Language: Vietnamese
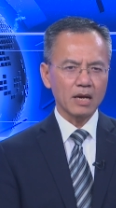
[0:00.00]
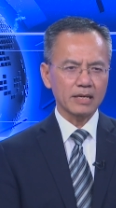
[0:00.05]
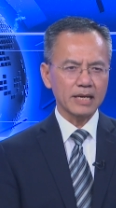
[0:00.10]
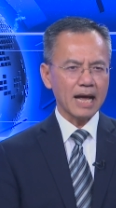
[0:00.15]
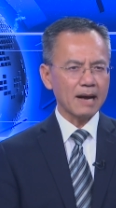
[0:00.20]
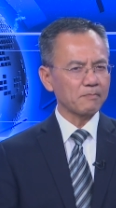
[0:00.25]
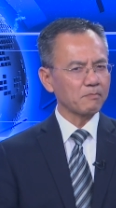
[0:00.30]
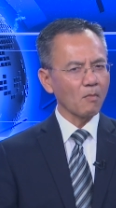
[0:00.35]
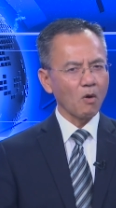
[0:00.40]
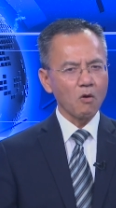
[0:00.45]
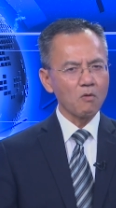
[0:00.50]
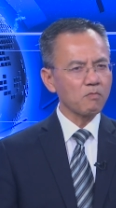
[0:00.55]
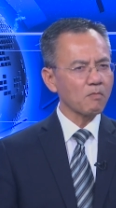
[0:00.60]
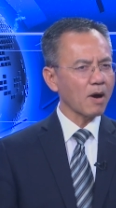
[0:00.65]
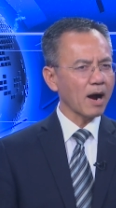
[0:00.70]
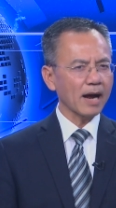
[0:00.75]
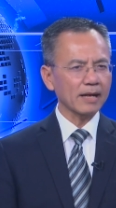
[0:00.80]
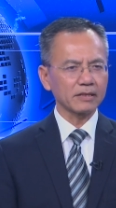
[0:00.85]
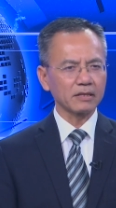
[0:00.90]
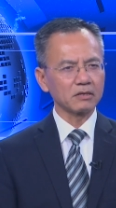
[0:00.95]
đang bôn
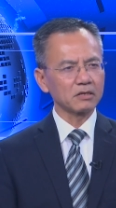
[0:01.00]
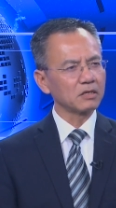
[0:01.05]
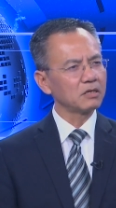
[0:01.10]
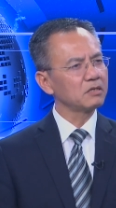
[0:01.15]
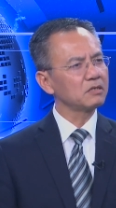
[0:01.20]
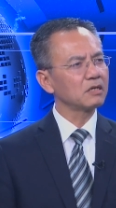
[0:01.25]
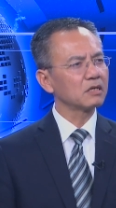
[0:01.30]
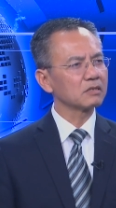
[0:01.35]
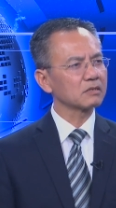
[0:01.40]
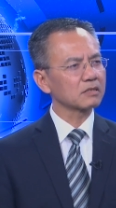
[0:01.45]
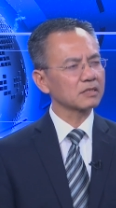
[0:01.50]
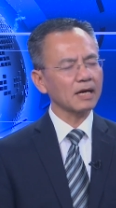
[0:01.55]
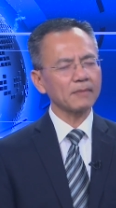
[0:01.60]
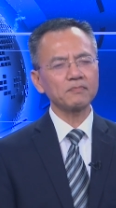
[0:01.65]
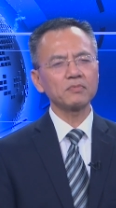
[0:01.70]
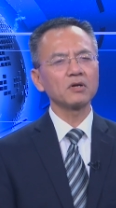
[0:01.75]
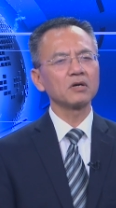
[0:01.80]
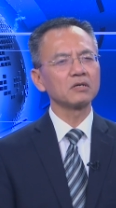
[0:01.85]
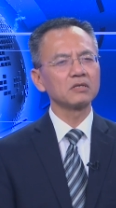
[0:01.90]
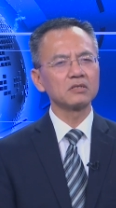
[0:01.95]
ba từ khứ nơi khắp
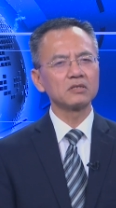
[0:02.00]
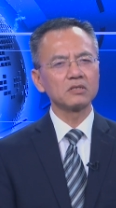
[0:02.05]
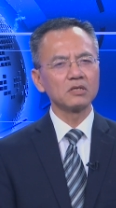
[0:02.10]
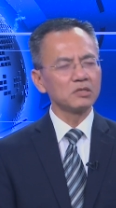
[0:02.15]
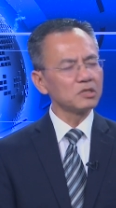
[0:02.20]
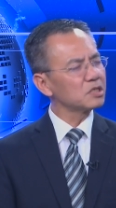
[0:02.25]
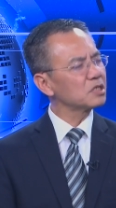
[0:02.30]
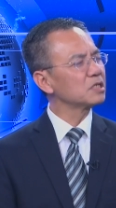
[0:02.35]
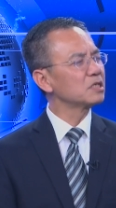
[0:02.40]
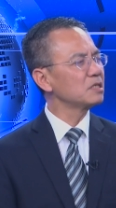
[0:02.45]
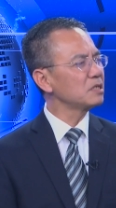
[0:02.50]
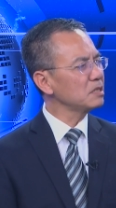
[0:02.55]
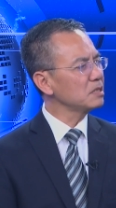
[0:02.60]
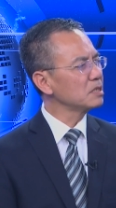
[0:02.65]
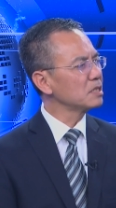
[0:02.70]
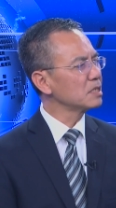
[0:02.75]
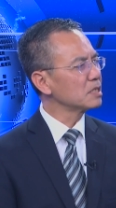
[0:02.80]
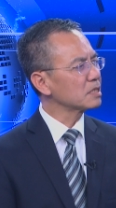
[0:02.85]
nơi tứ xứ